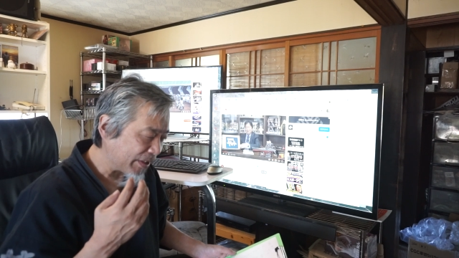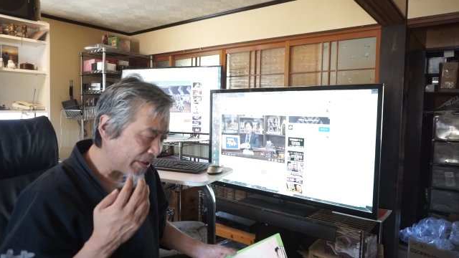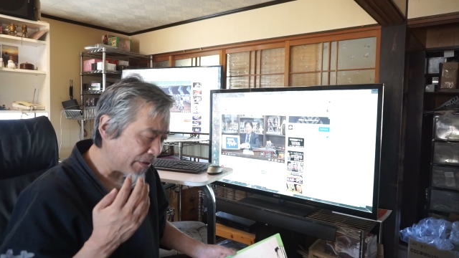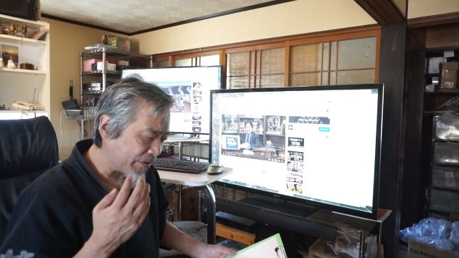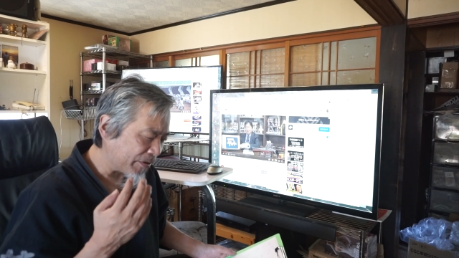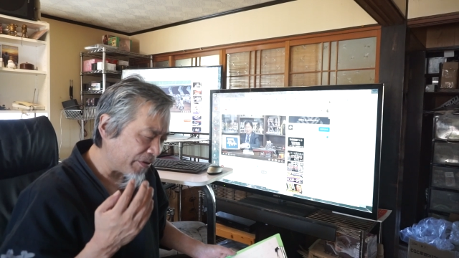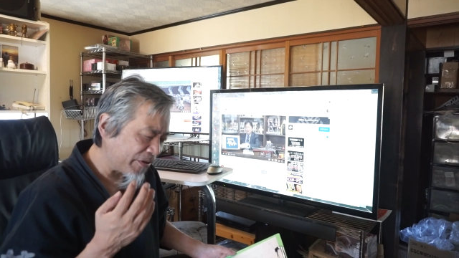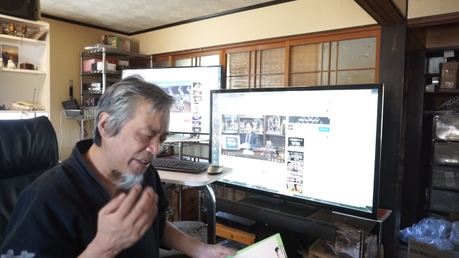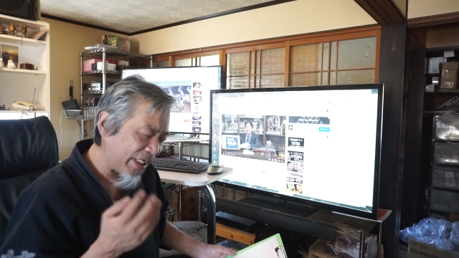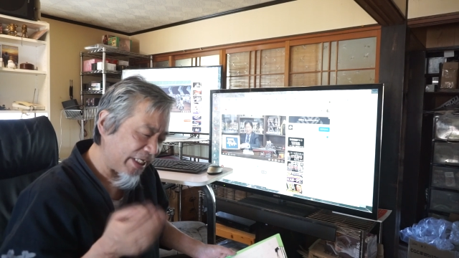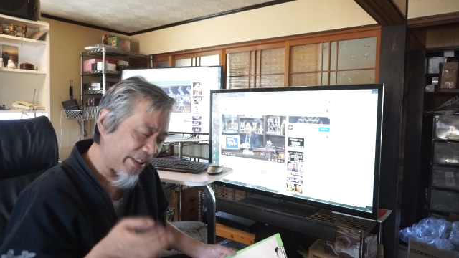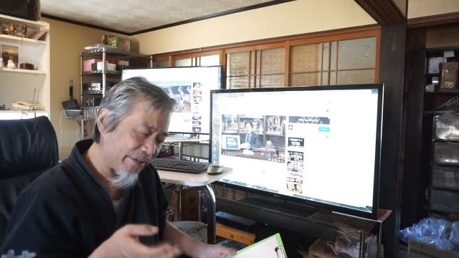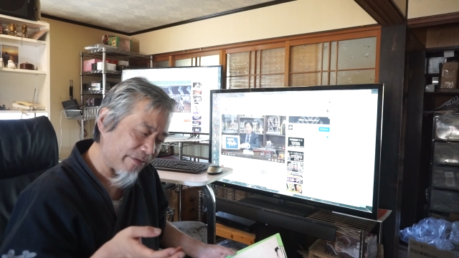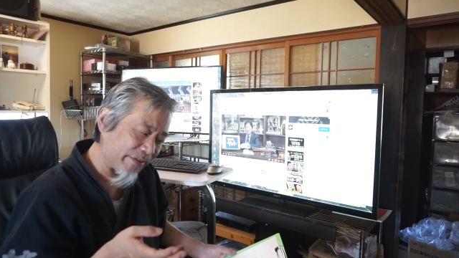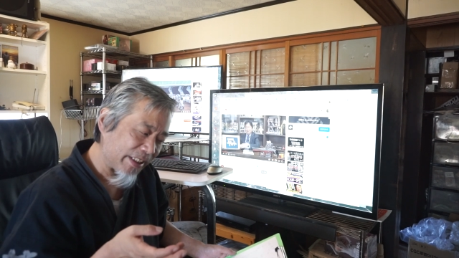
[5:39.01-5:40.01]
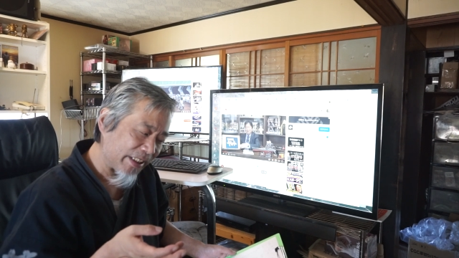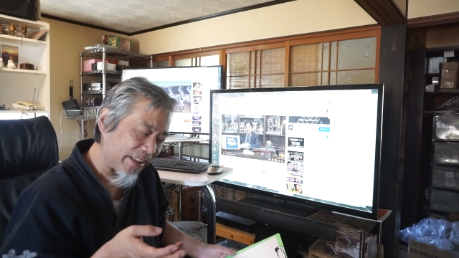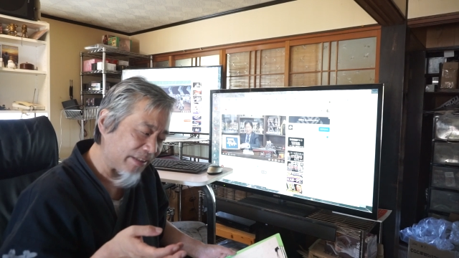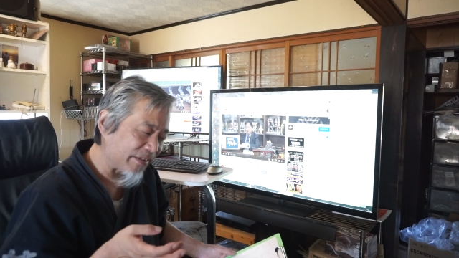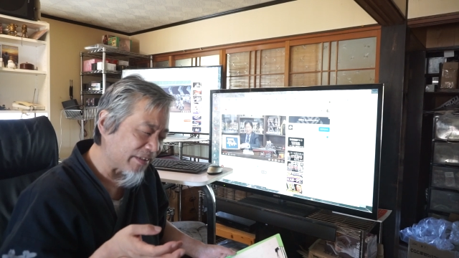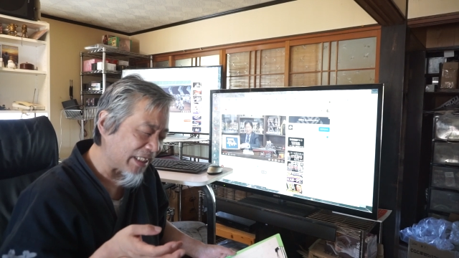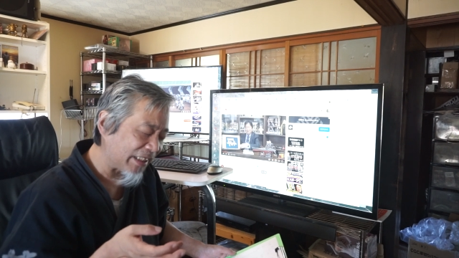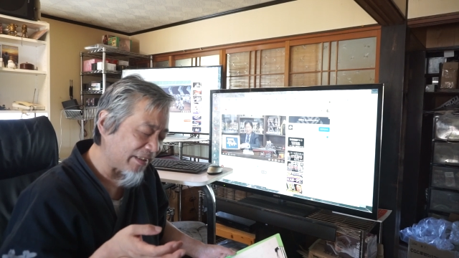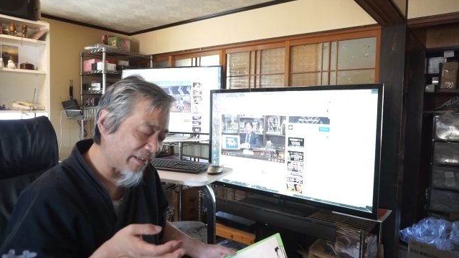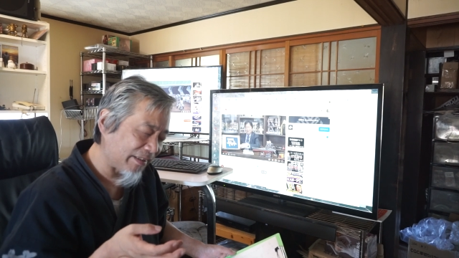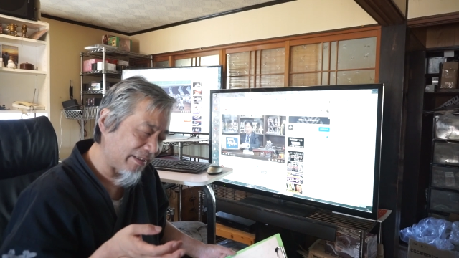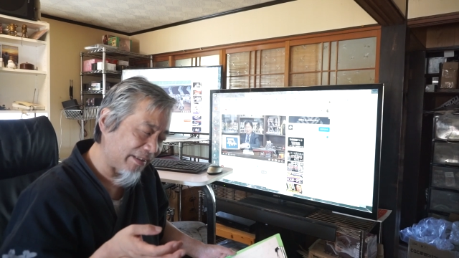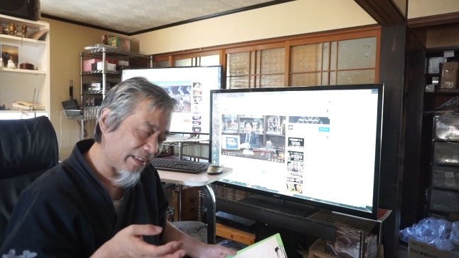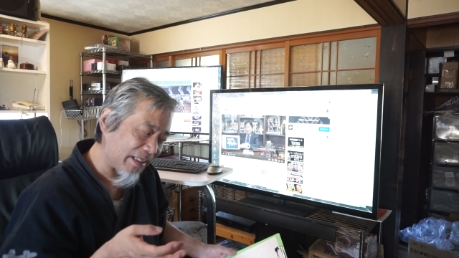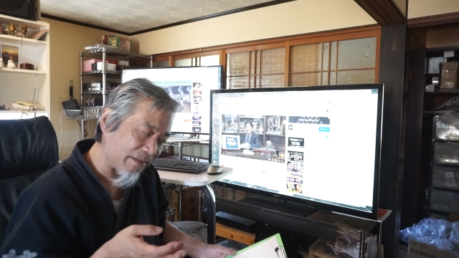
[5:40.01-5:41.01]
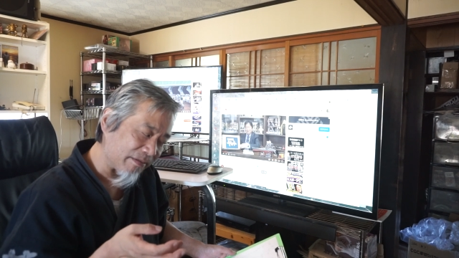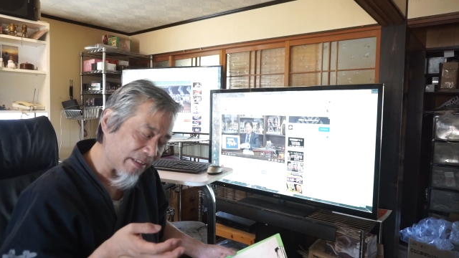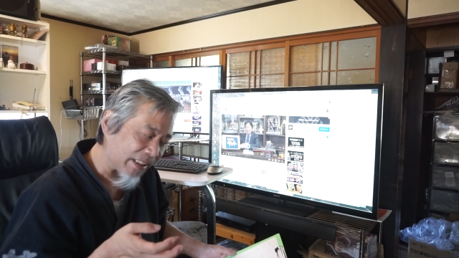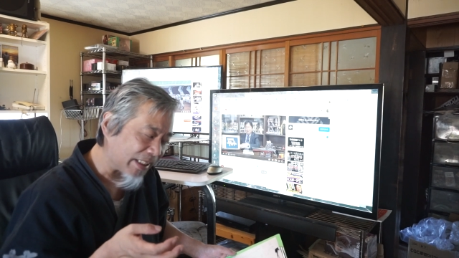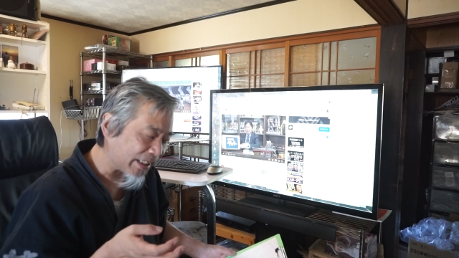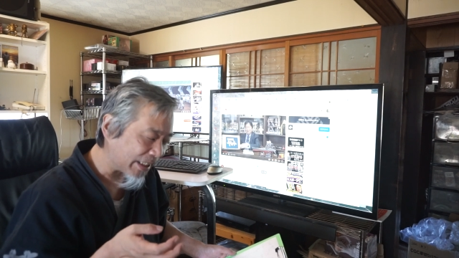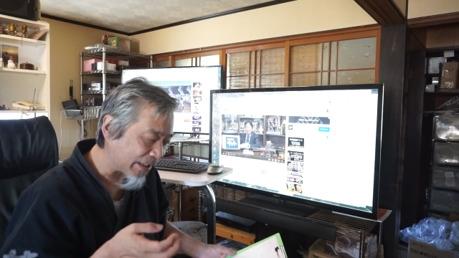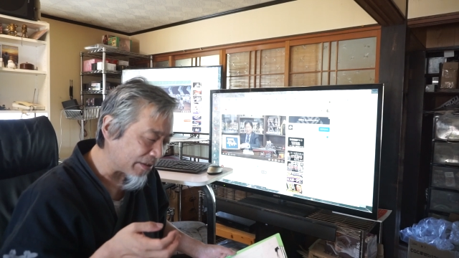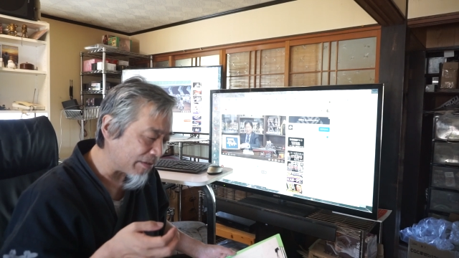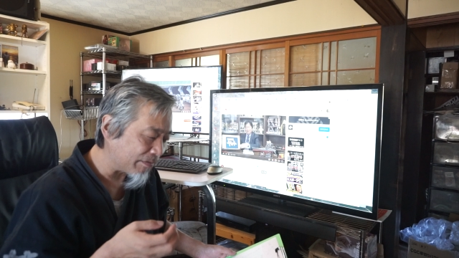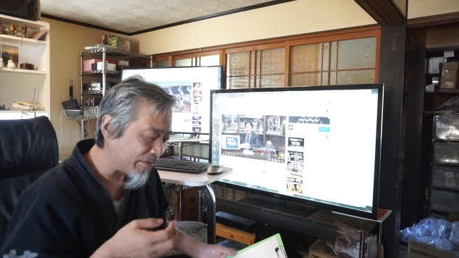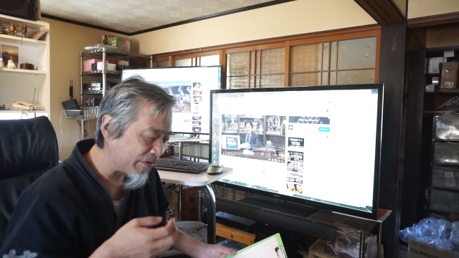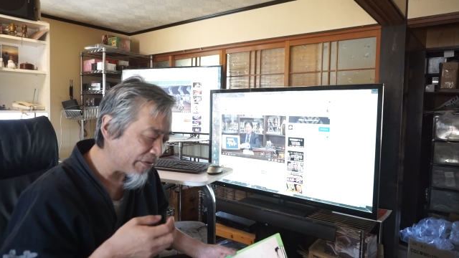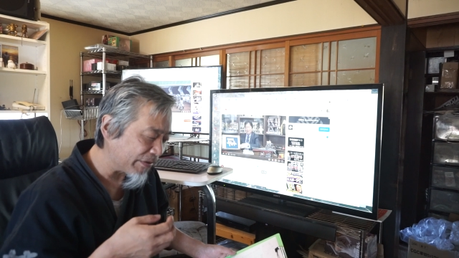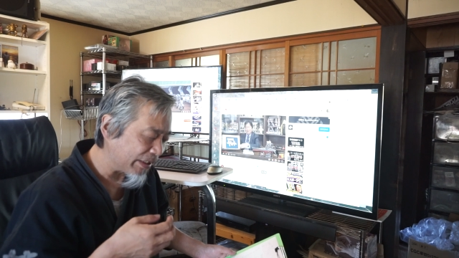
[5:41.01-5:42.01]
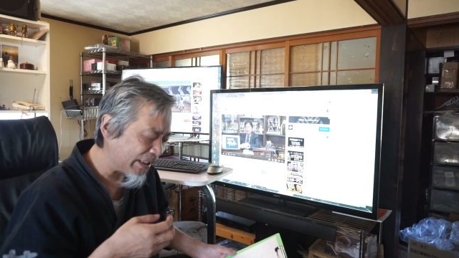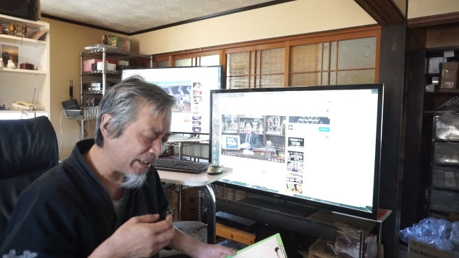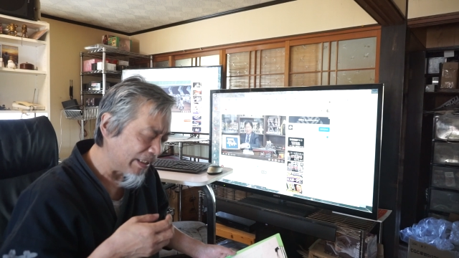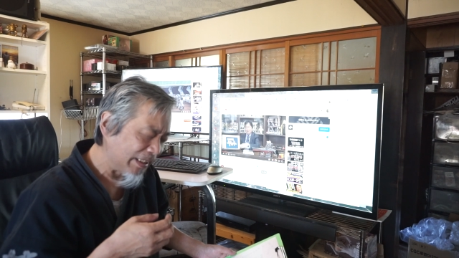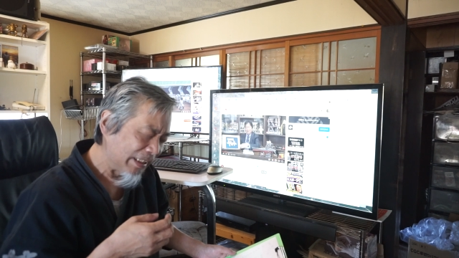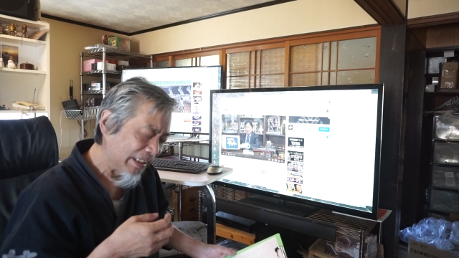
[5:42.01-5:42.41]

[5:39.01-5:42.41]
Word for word: 予行演習的に使ってるんじゃないかなと思うんで